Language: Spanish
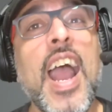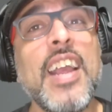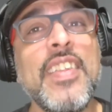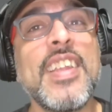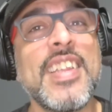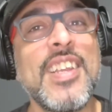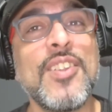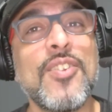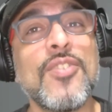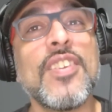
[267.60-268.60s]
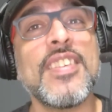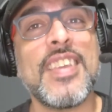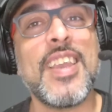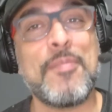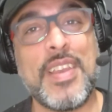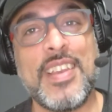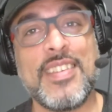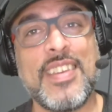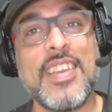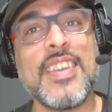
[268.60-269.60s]
Hay distintos
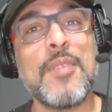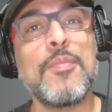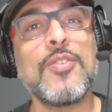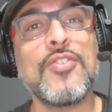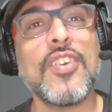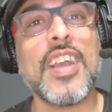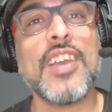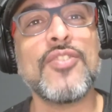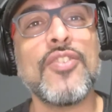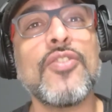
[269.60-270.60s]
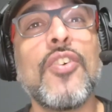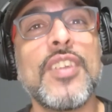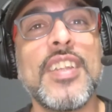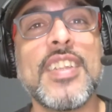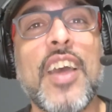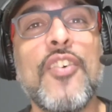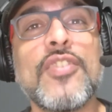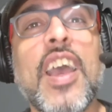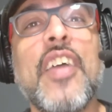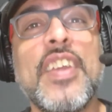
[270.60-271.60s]
CMS y en muchos casos
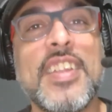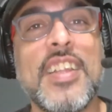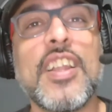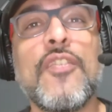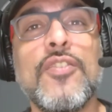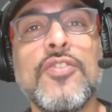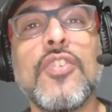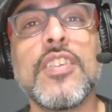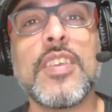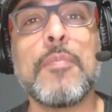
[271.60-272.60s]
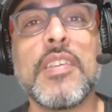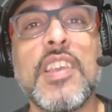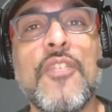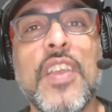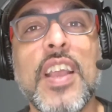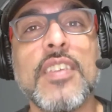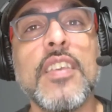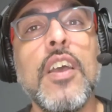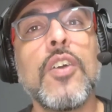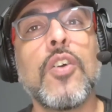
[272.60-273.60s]
orientados a distintas funciones específicas,
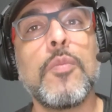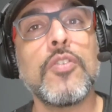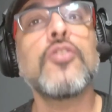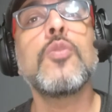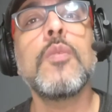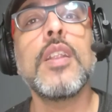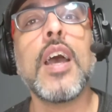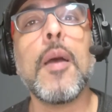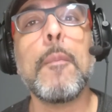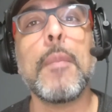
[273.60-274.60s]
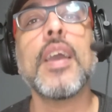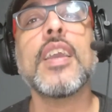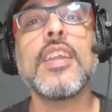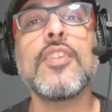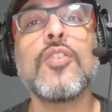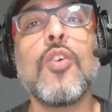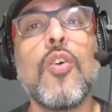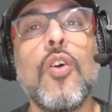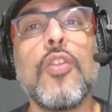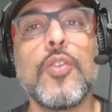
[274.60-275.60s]
como Joomla, Magento
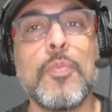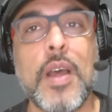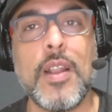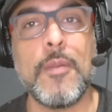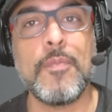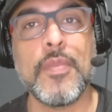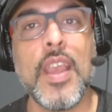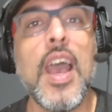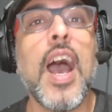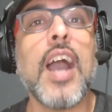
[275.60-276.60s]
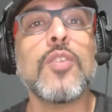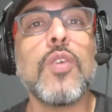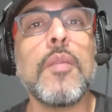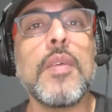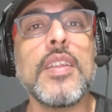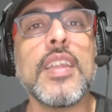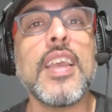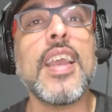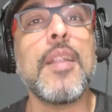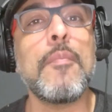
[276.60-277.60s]
o Drupal.
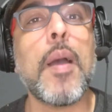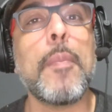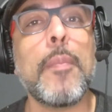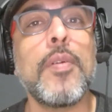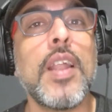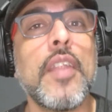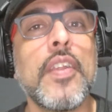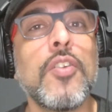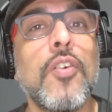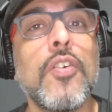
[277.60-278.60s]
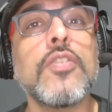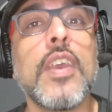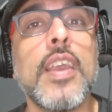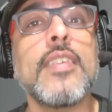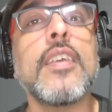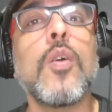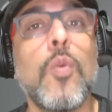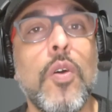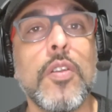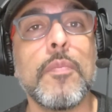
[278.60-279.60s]
Actualmente el más popular de todos es
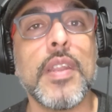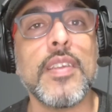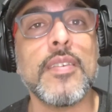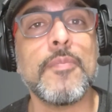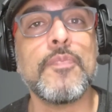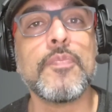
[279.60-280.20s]
WordPress.